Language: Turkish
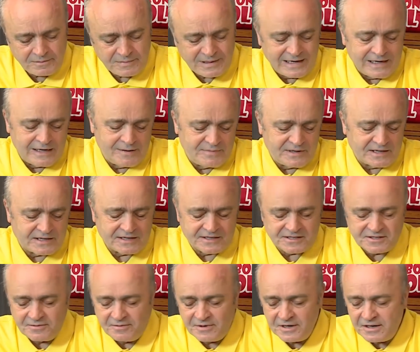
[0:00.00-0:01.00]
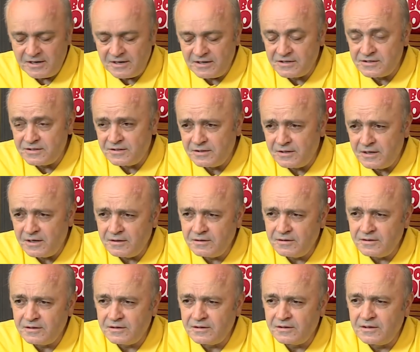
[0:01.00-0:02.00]
belli bir kesimin en azından
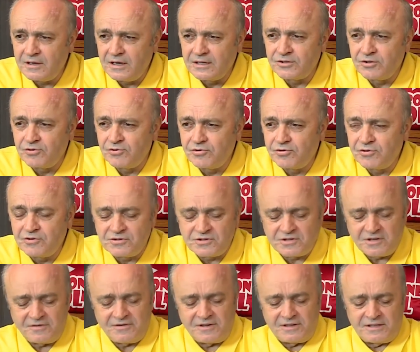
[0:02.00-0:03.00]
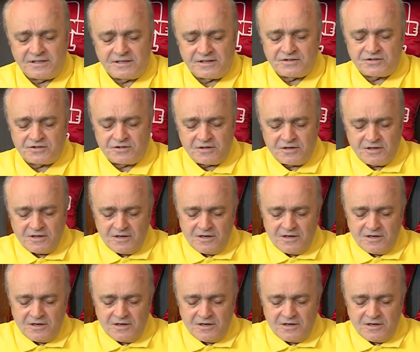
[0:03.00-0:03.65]
e, Atatürk'ü sevenler için.